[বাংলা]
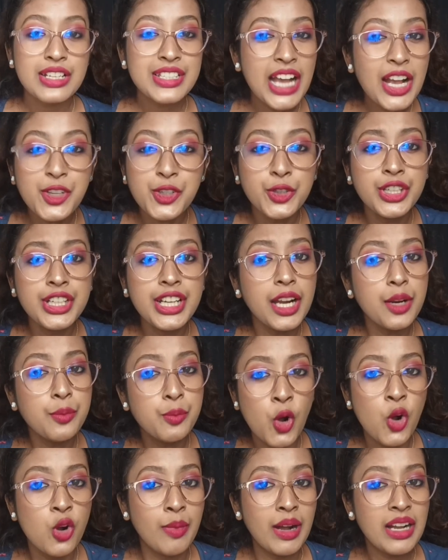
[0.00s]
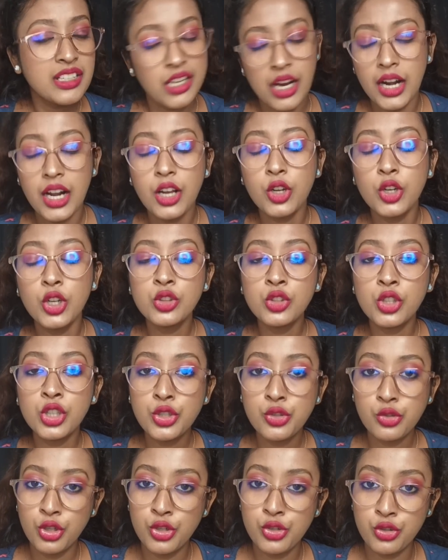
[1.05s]
শাশুড়ি আর বৌমা সারাক্ষণ
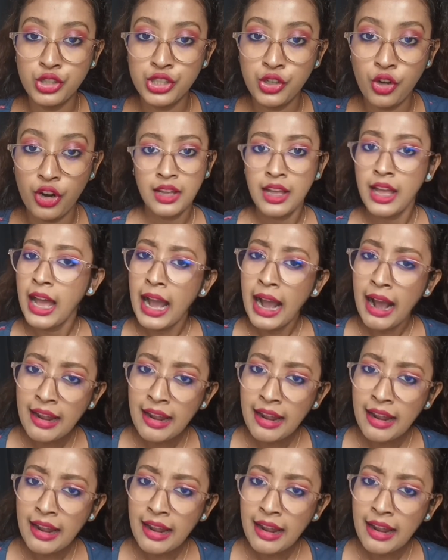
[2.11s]
ধরে চুলোচুলি করে